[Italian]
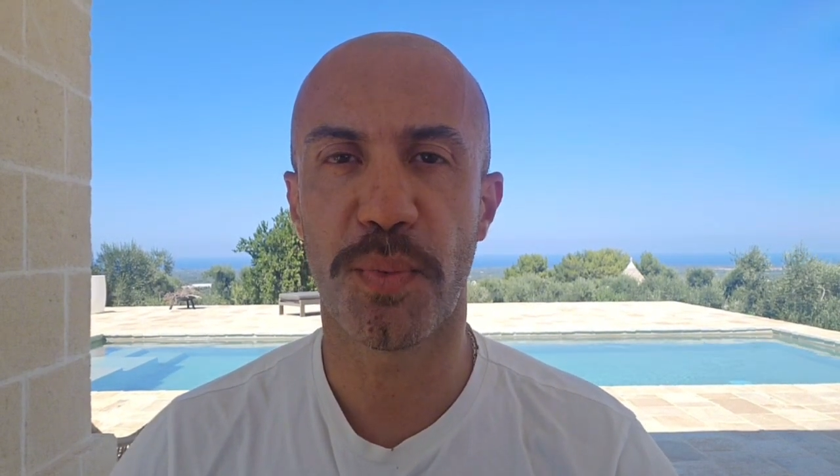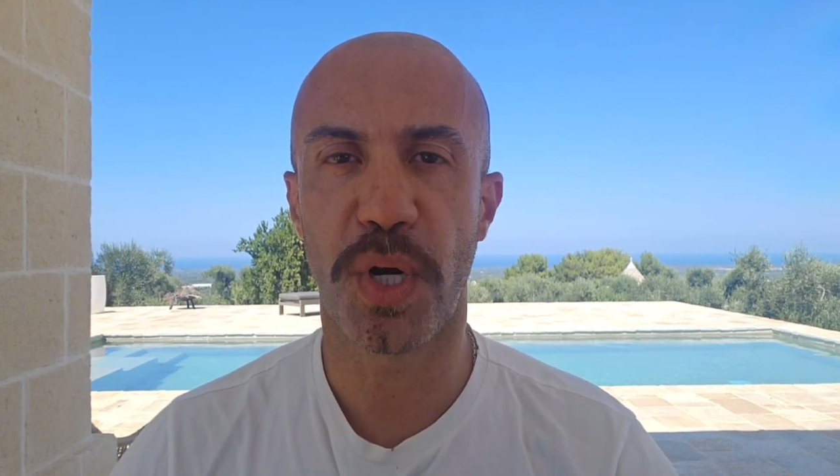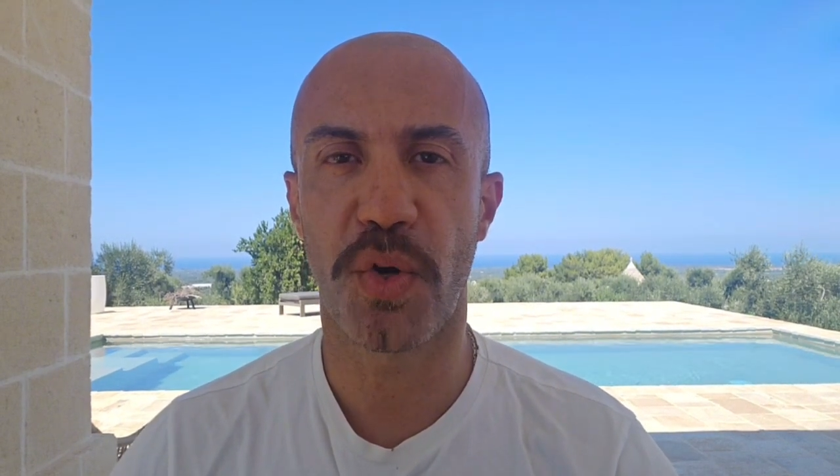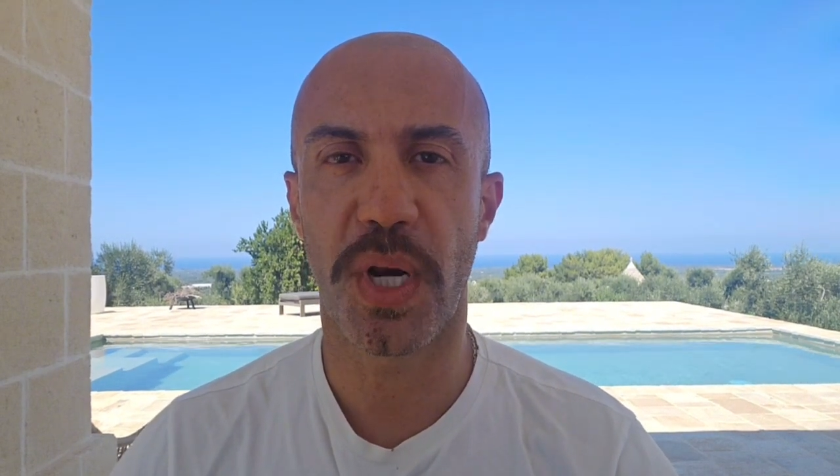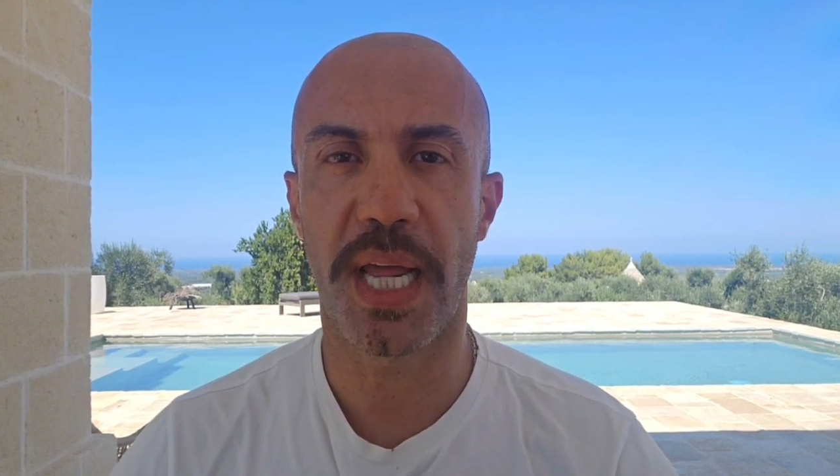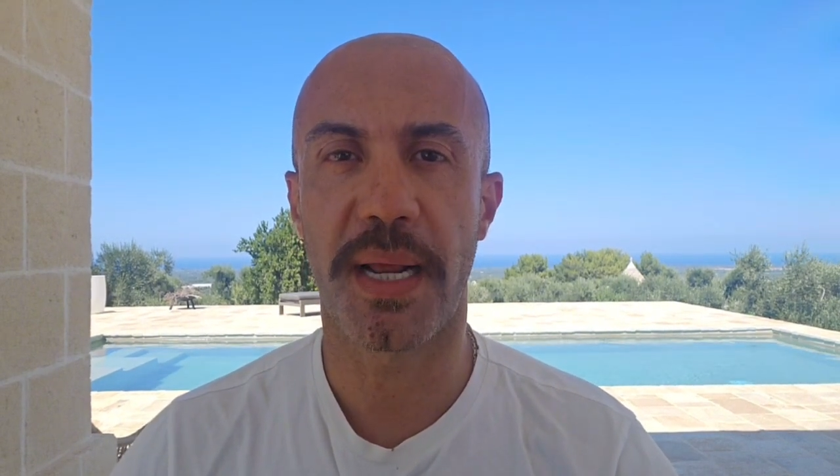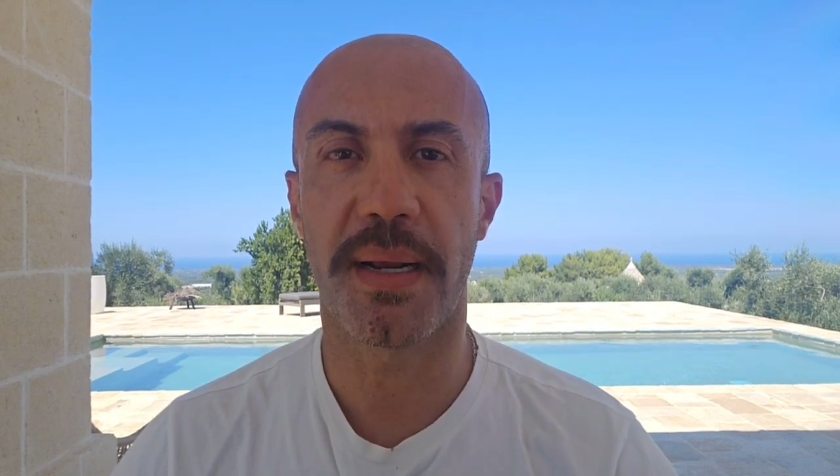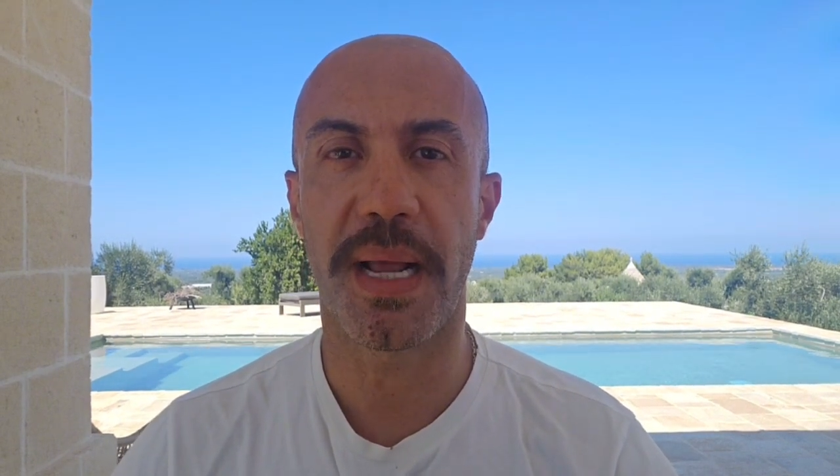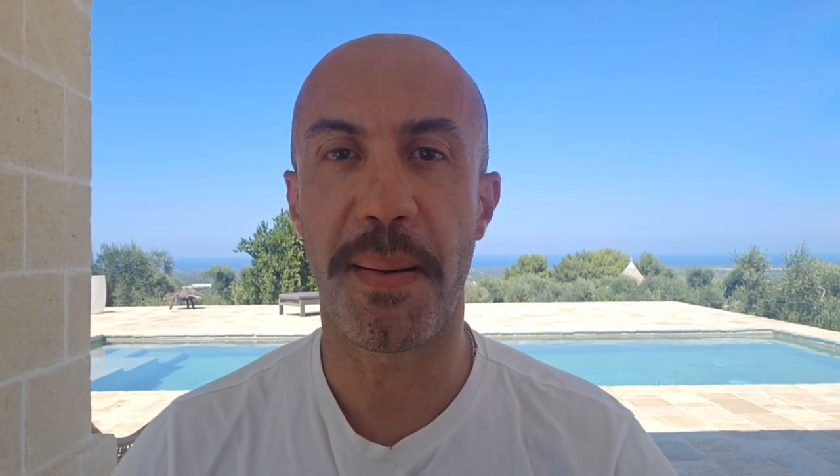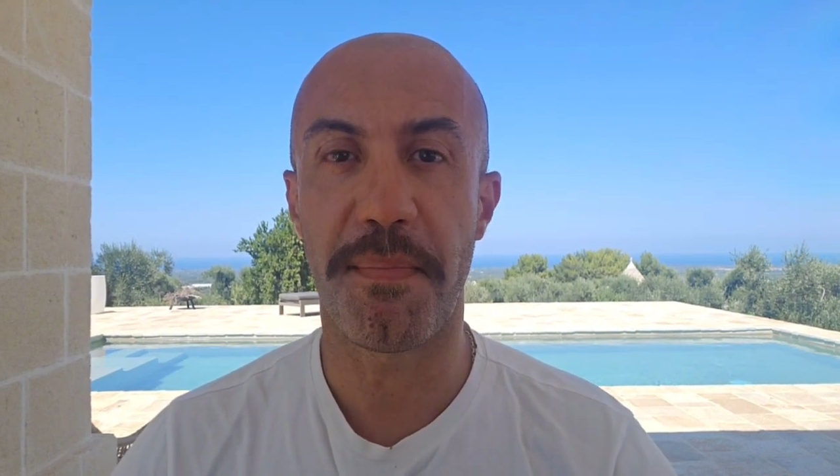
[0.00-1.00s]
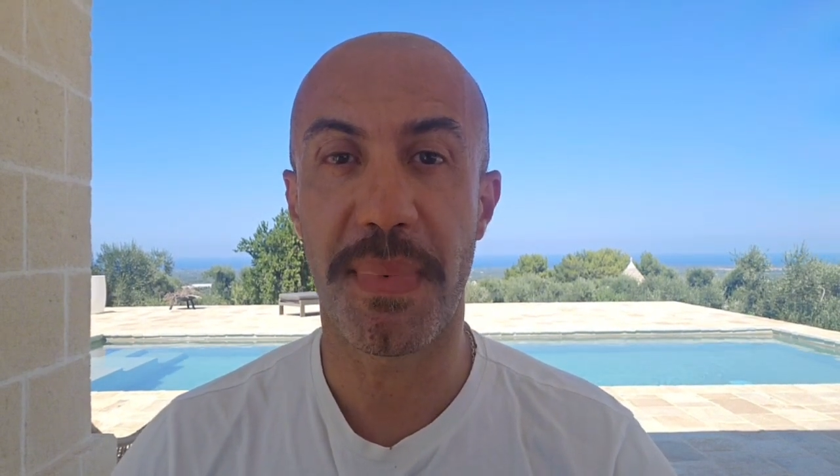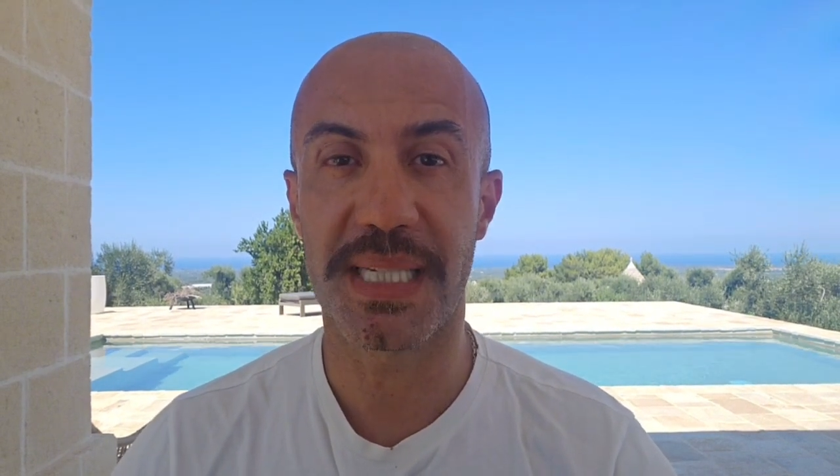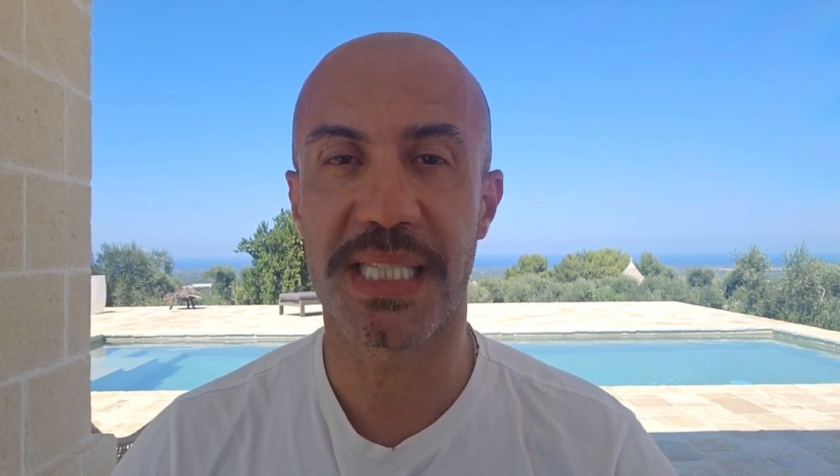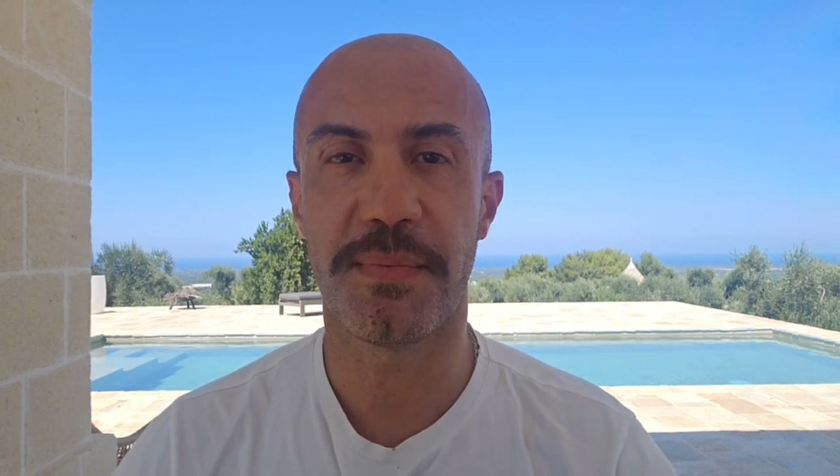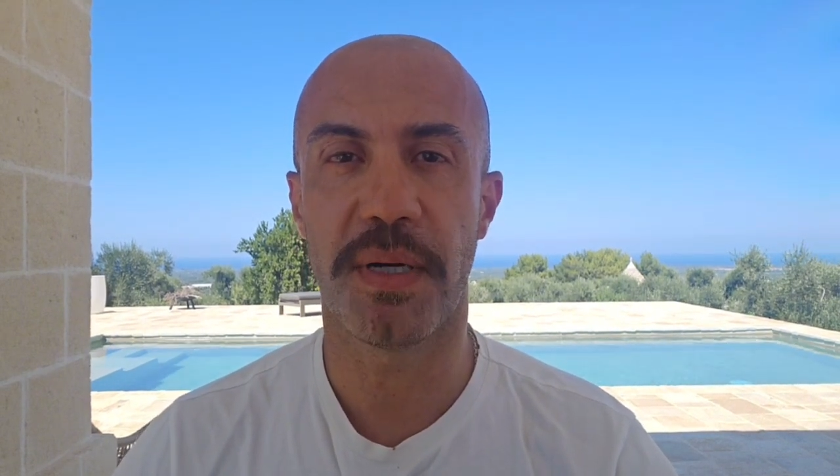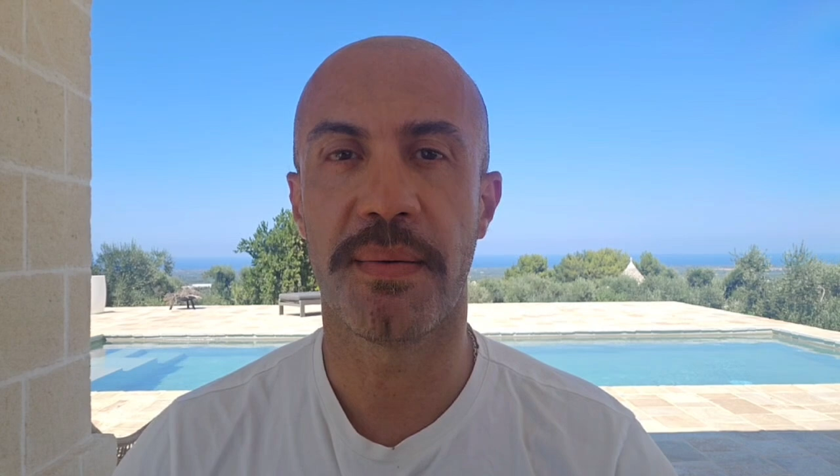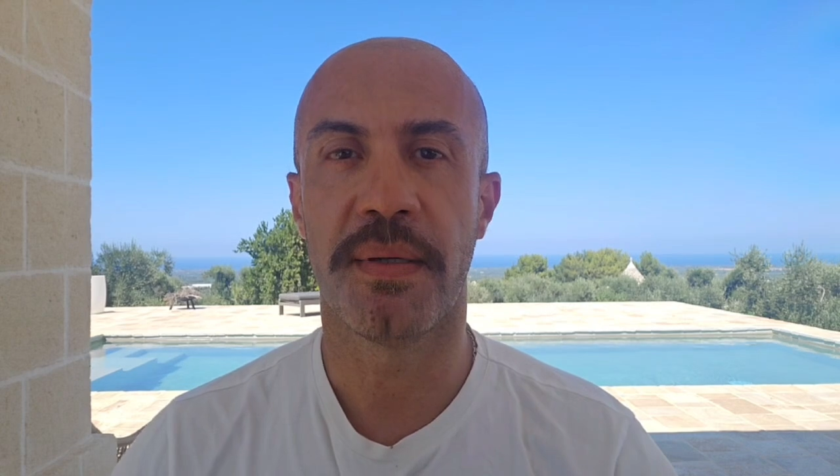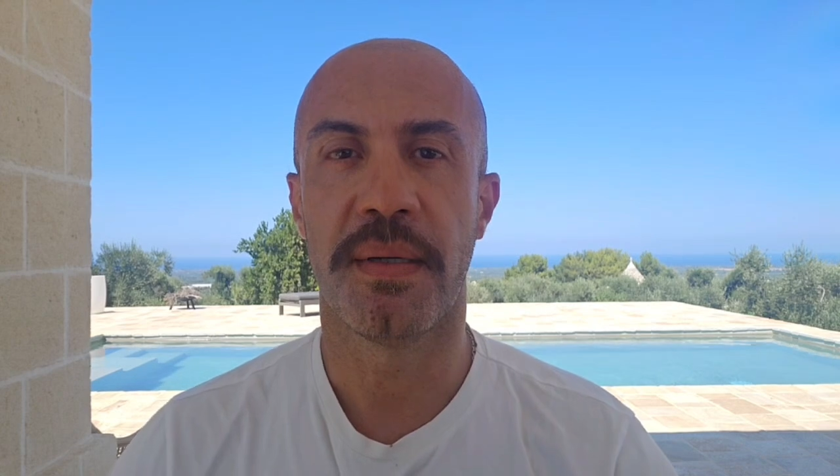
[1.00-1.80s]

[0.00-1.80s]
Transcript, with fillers: molecolare a massima